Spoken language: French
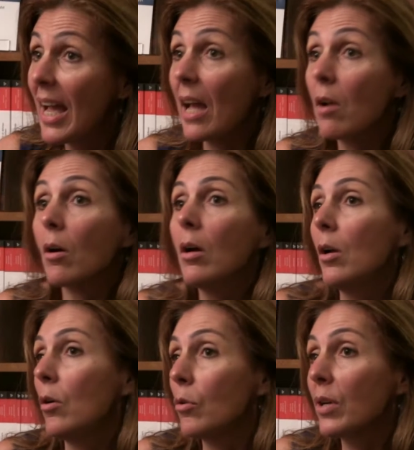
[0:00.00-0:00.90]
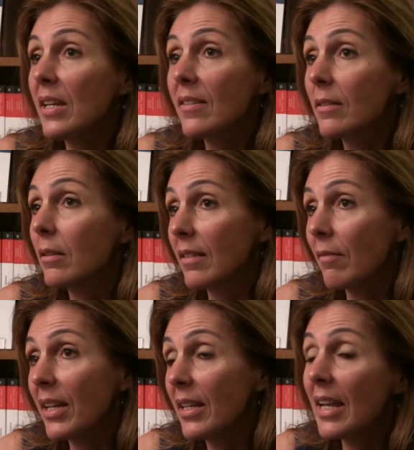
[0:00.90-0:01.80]
Alors, le risque, ça va
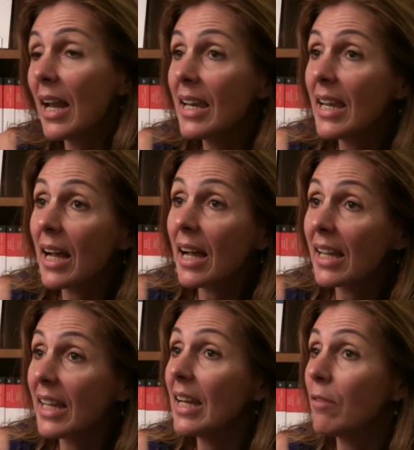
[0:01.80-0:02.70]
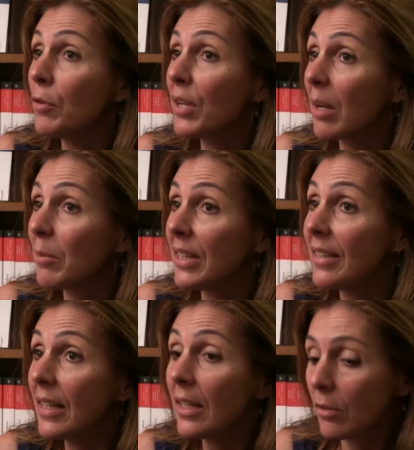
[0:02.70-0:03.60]
être l'aléa et la
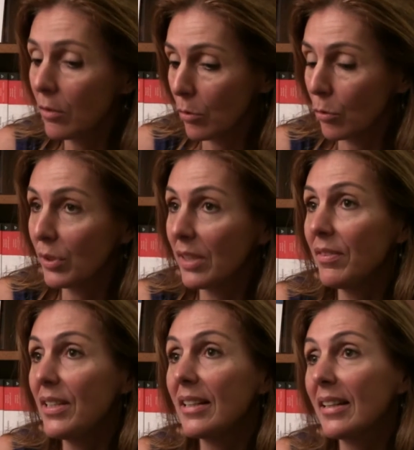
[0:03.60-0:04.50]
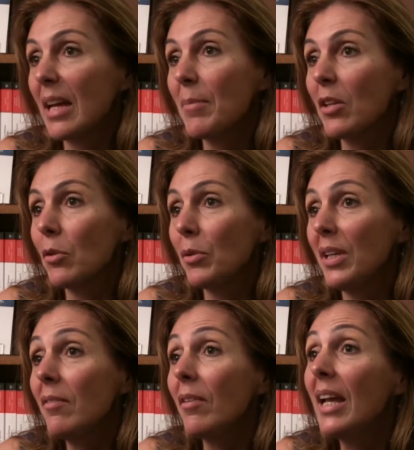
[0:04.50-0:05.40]
vulnérabilité, qu'on définit très très bien dans le
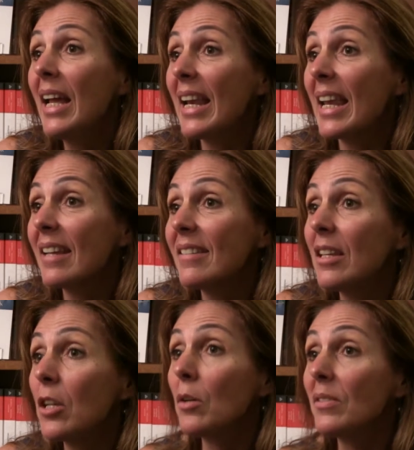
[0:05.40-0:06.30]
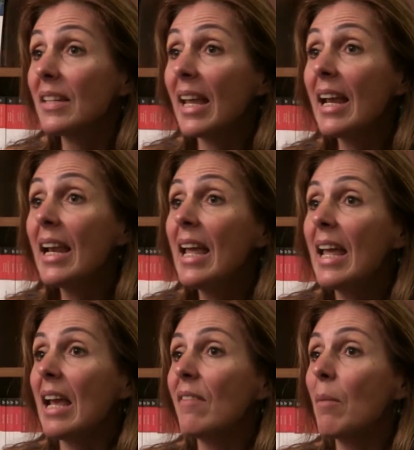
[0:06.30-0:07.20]
livre. La résilience, elle,
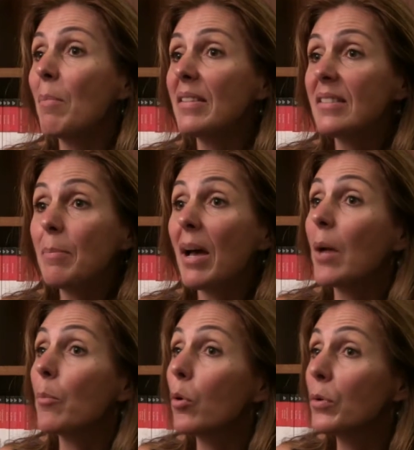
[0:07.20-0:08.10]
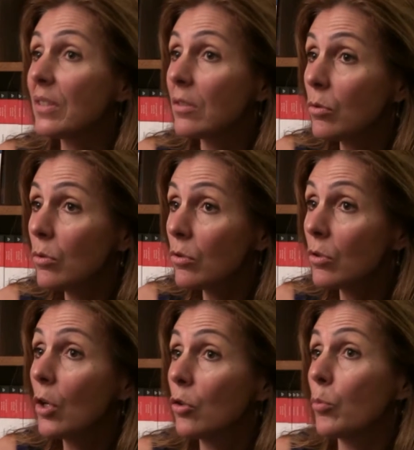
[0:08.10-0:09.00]
elle va passer par un processus.
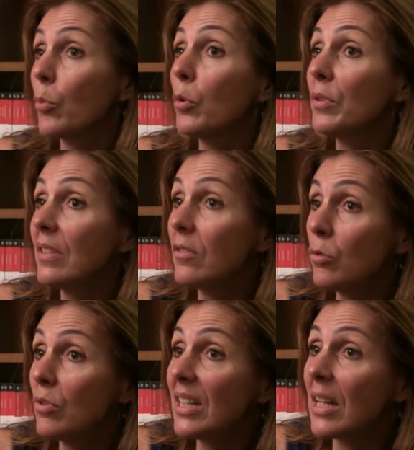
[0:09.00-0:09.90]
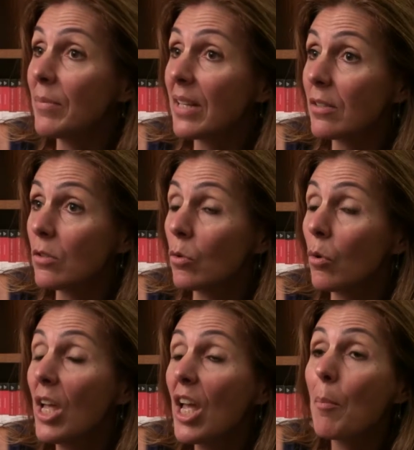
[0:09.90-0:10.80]
Ce processus d'adaptation
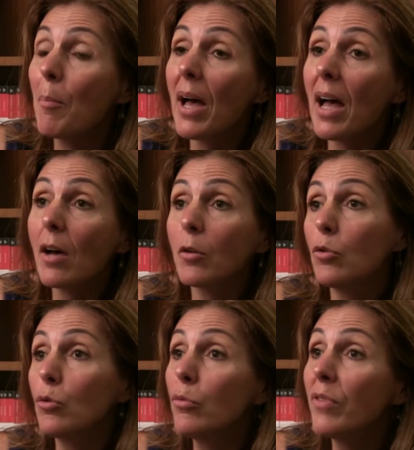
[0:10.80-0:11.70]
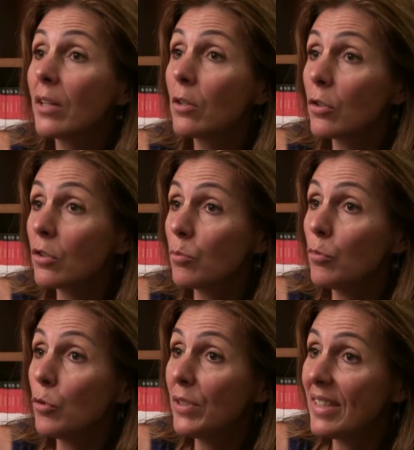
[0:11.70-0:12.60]
par une gouvernance
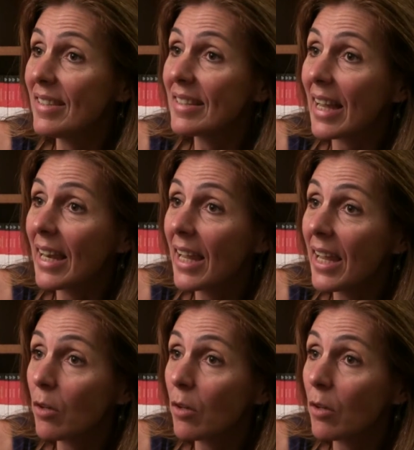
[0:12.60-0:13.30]
multiscalaire.